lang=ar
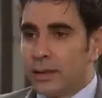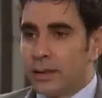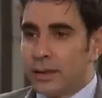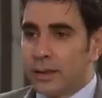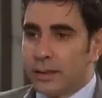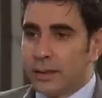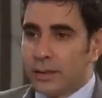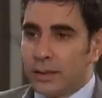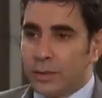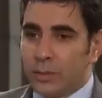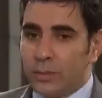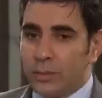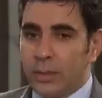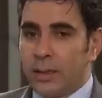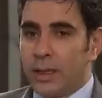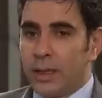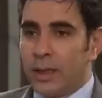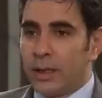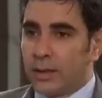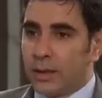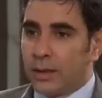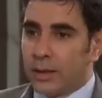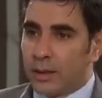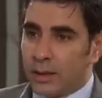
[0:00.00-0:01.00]
آه،
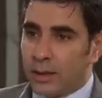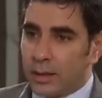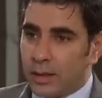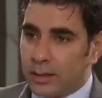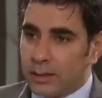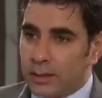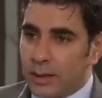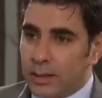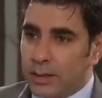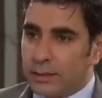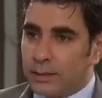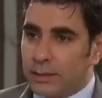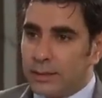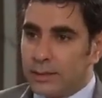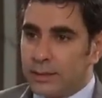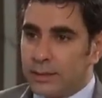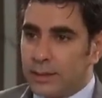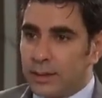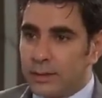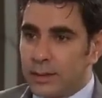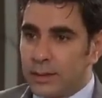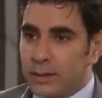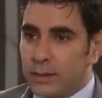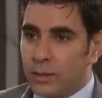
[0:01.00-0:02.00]
ربما القرارات
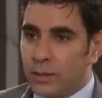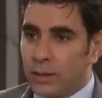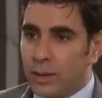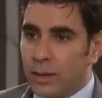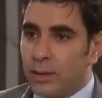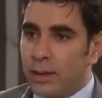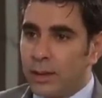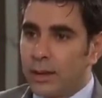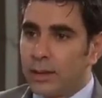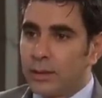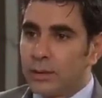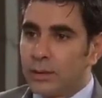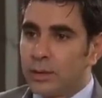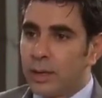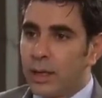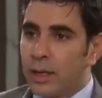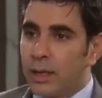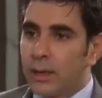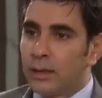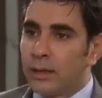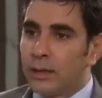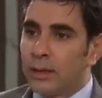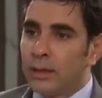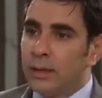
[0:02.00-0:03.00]
التي ستصدر أواخر
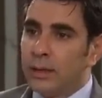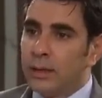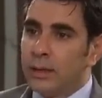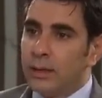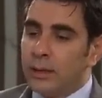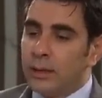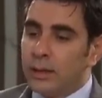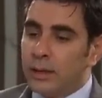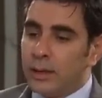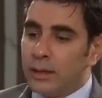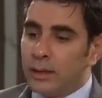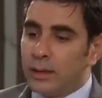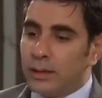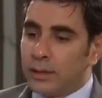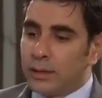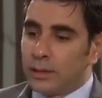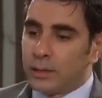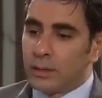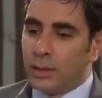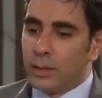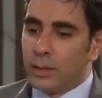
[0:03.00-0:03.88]
الشهر آه،